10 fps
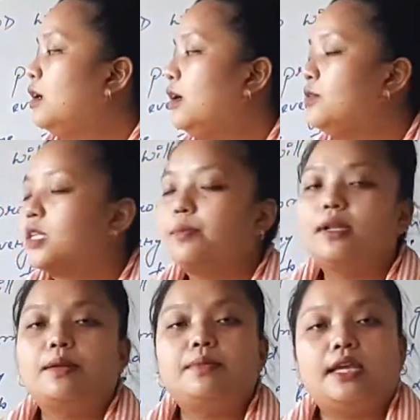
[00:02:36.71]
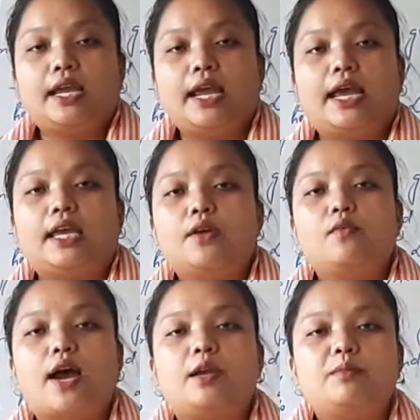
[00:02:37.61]
उसका मतलब ये है कि
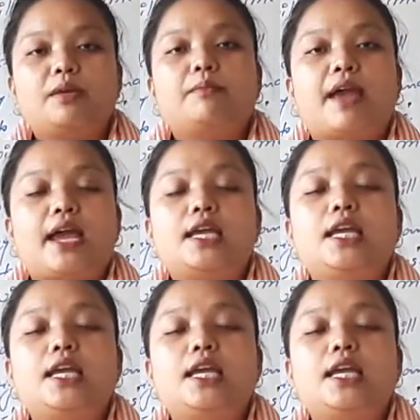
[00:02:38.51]
वाई मी मैं